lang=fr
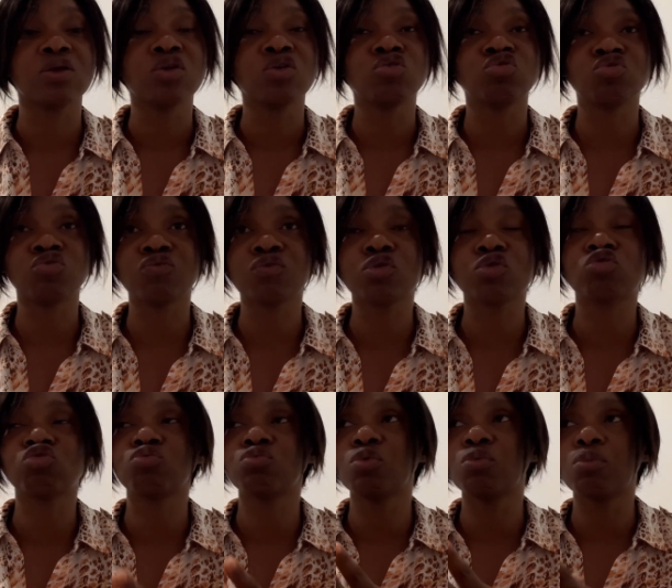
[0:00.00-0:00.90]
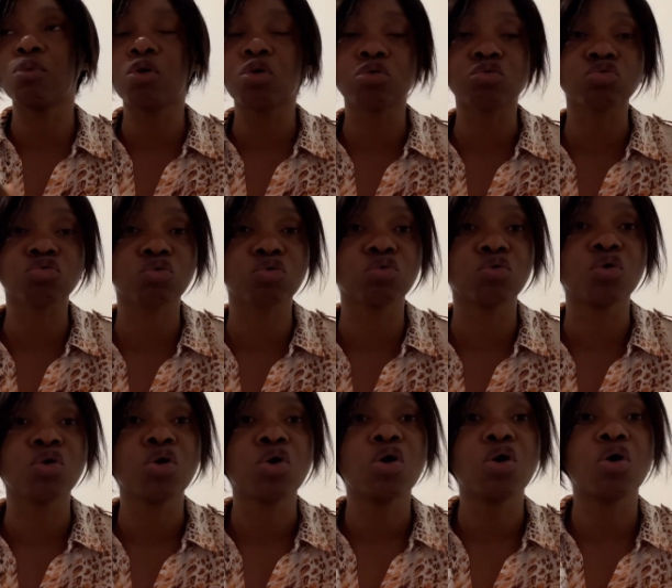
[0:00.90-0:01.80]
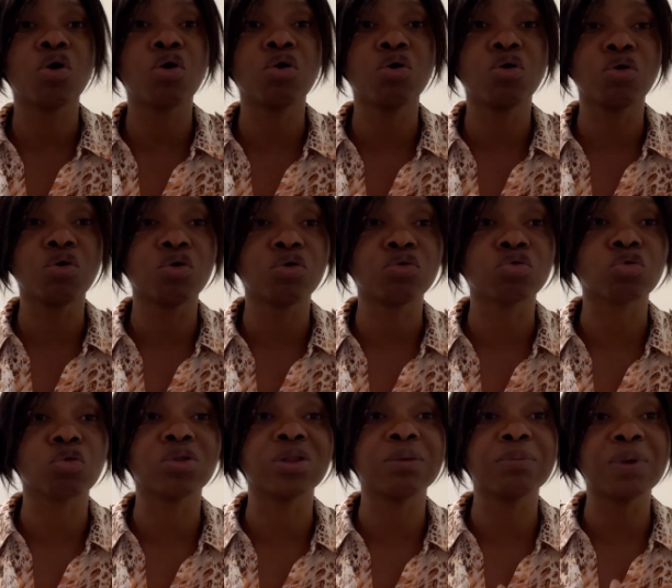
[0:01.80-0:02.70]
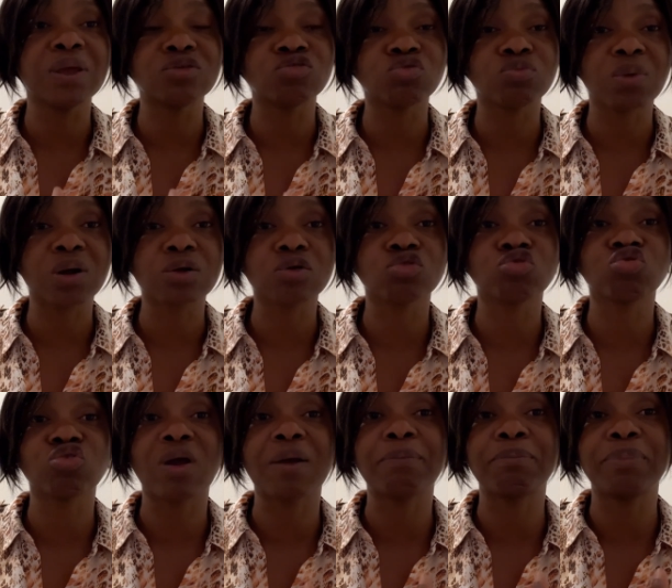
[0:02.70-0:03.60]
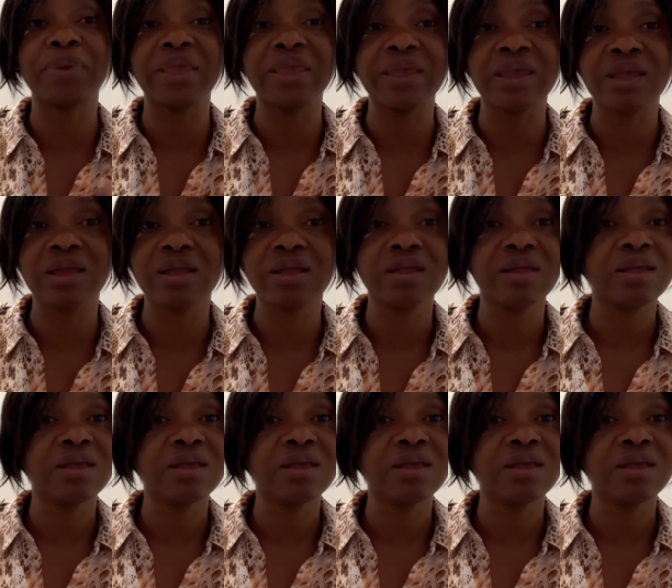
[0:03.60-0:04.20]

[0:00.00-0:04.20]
je veux que tu me montres euh, ton hébergement que tu as payé